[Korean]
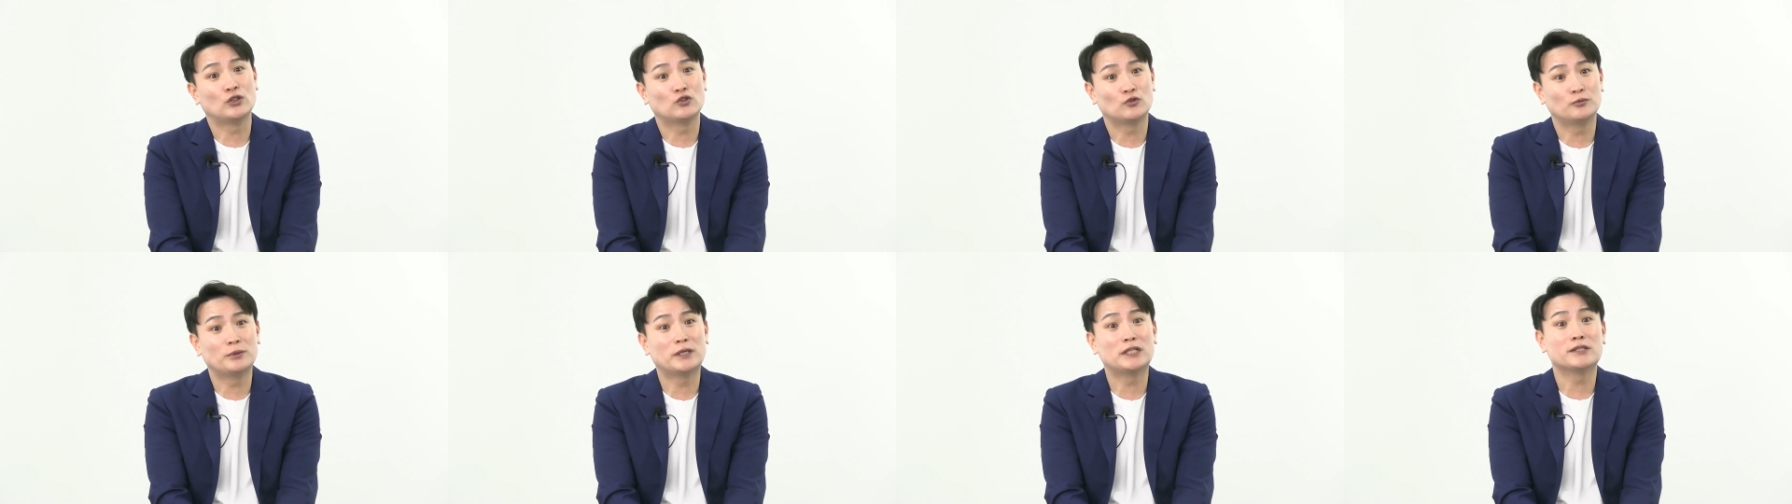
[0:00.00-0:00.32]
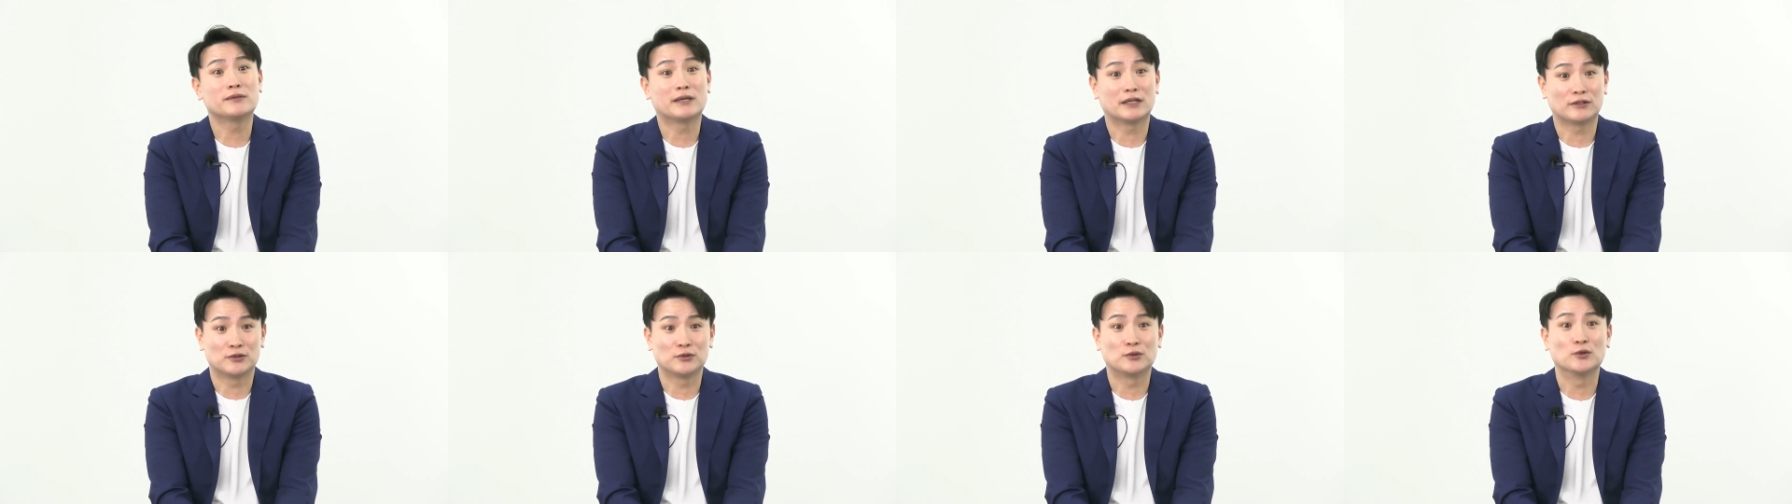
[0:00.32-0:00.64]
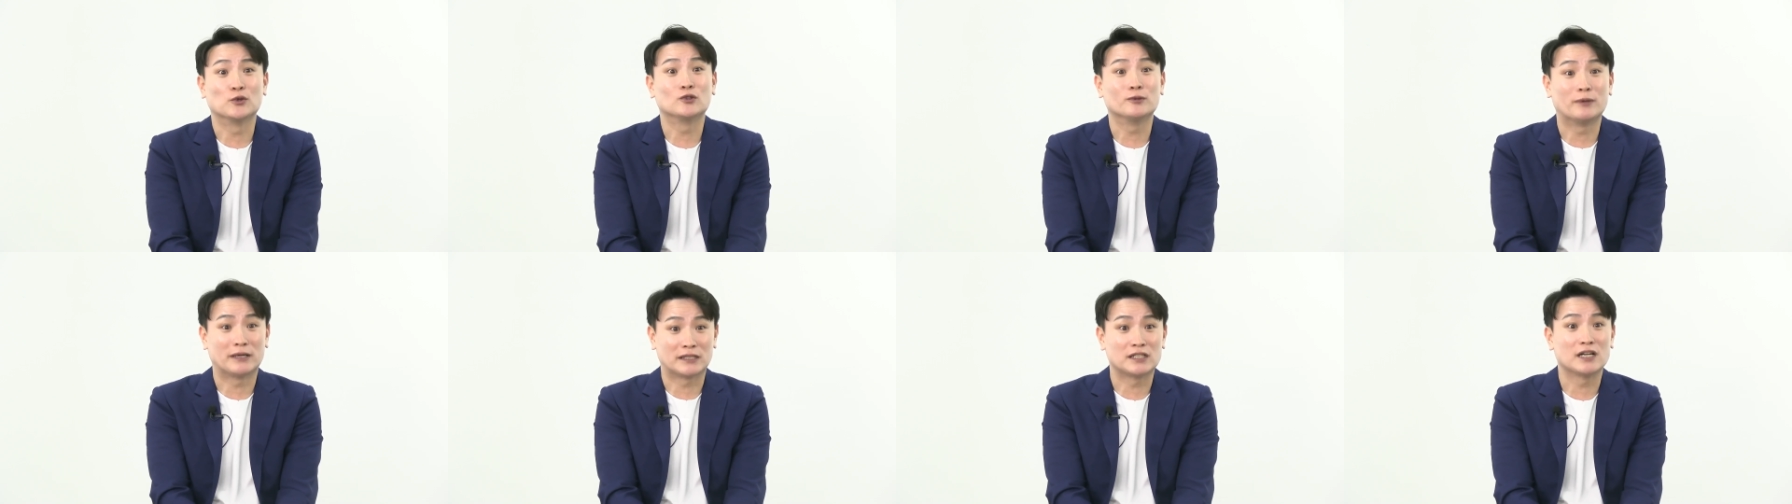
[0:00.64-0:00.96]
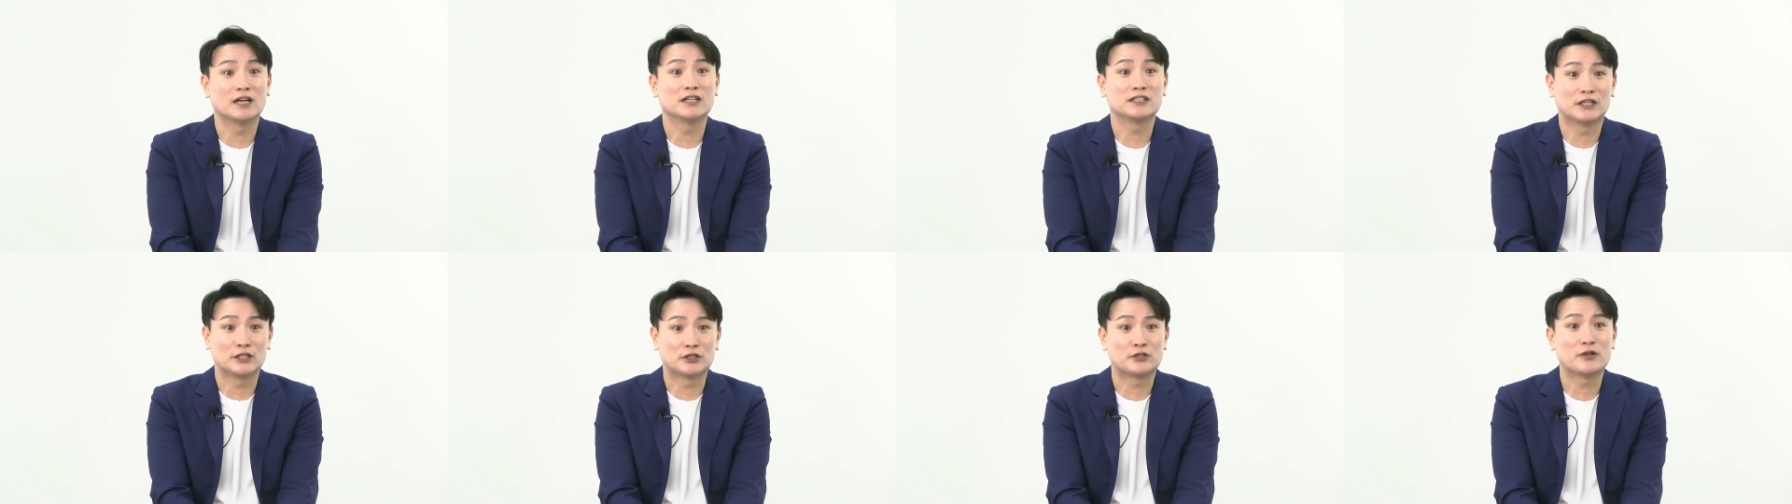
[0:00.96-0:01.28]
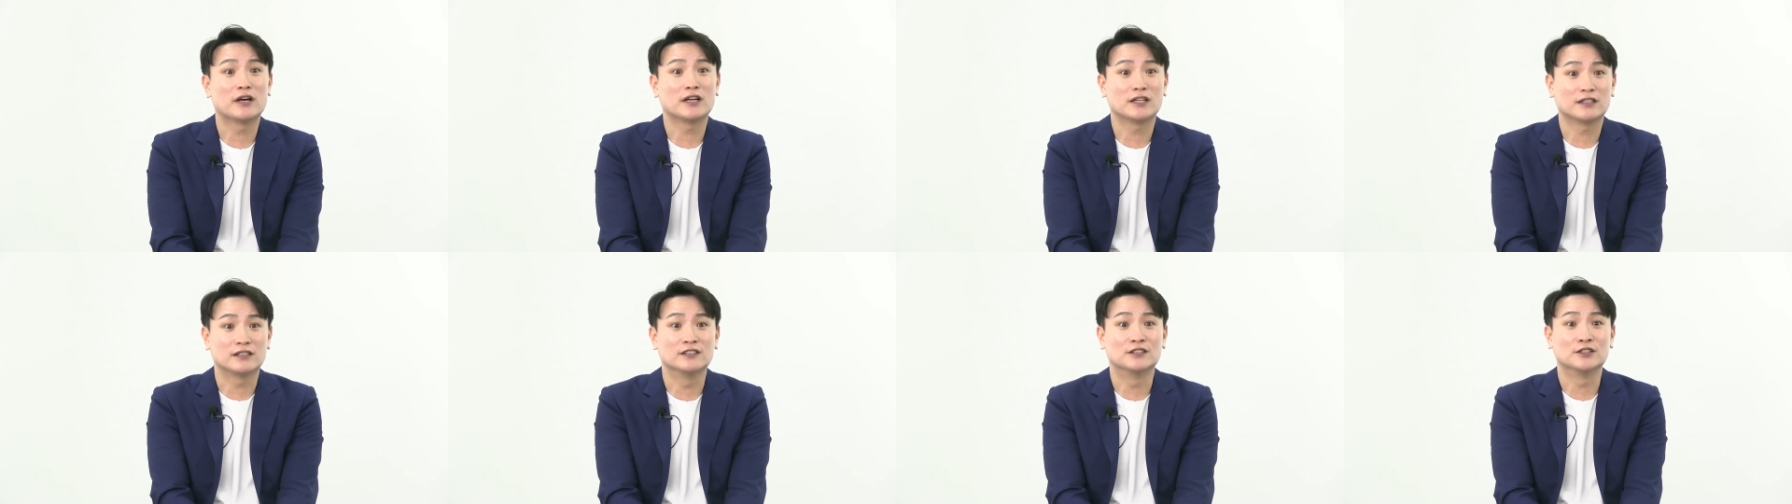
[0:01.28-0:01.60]
후배님 같은 경우도 마찬가지라고
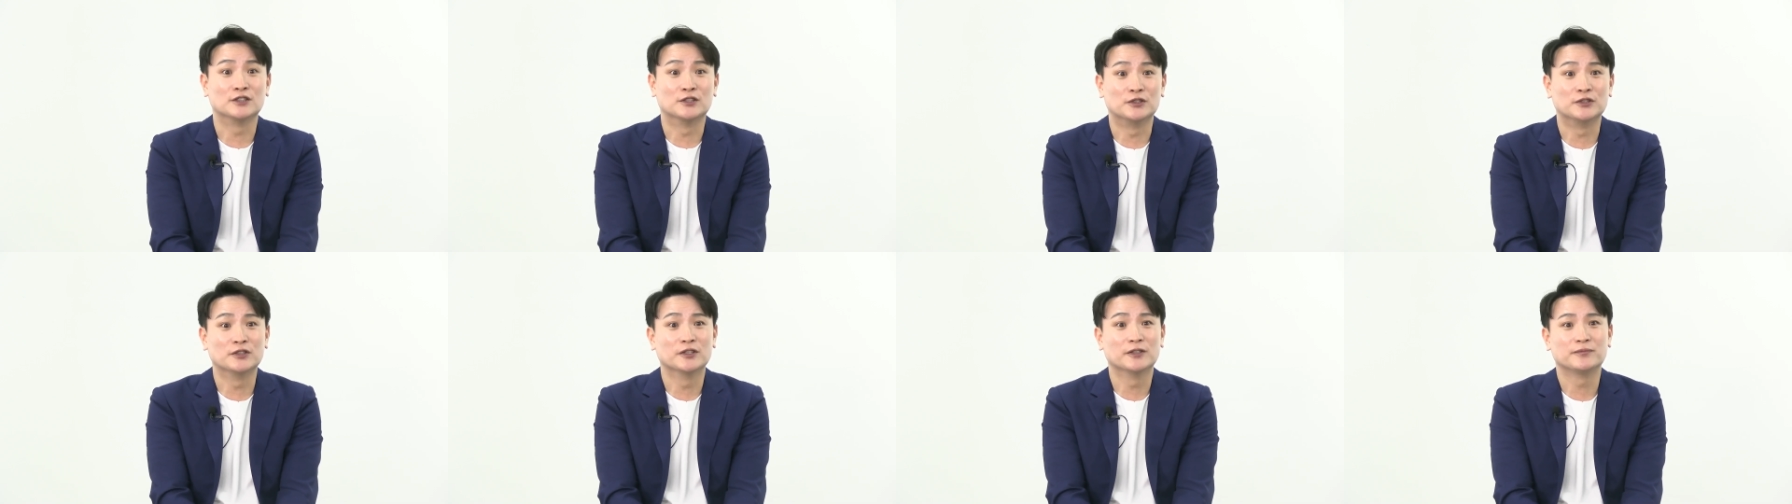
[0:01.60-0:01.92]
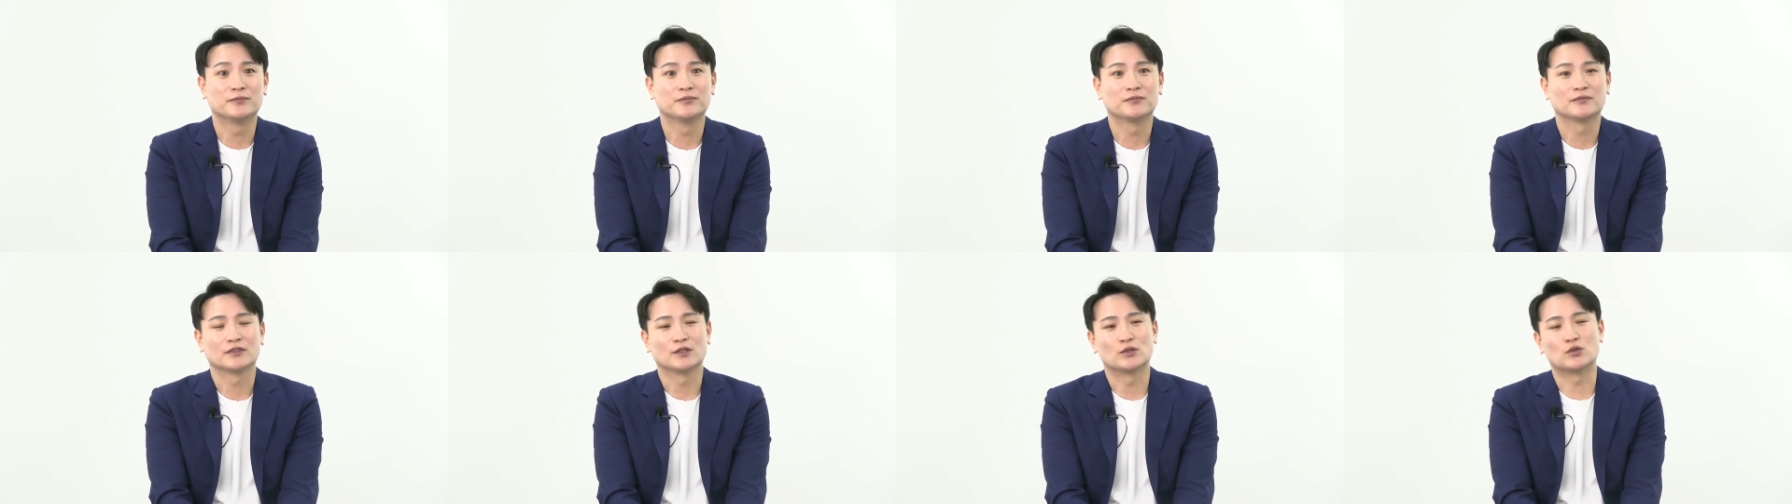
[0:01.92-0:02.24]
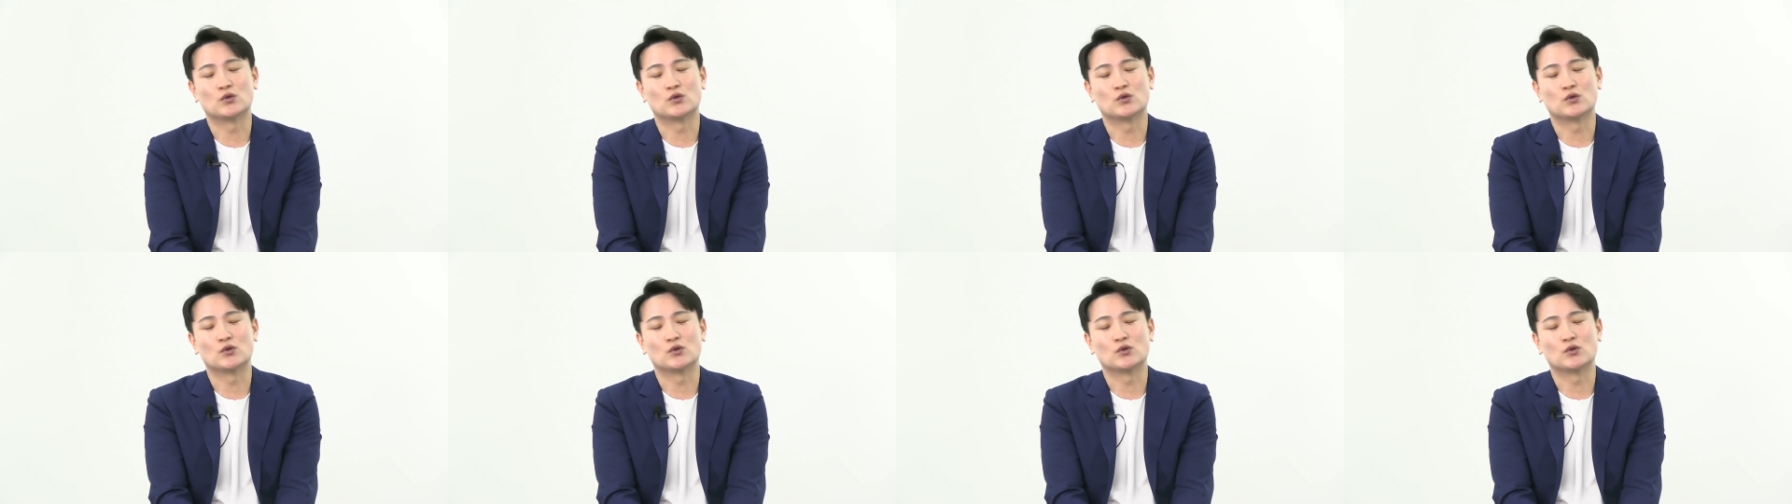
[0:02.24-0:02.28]
생각이 들거든요. 네.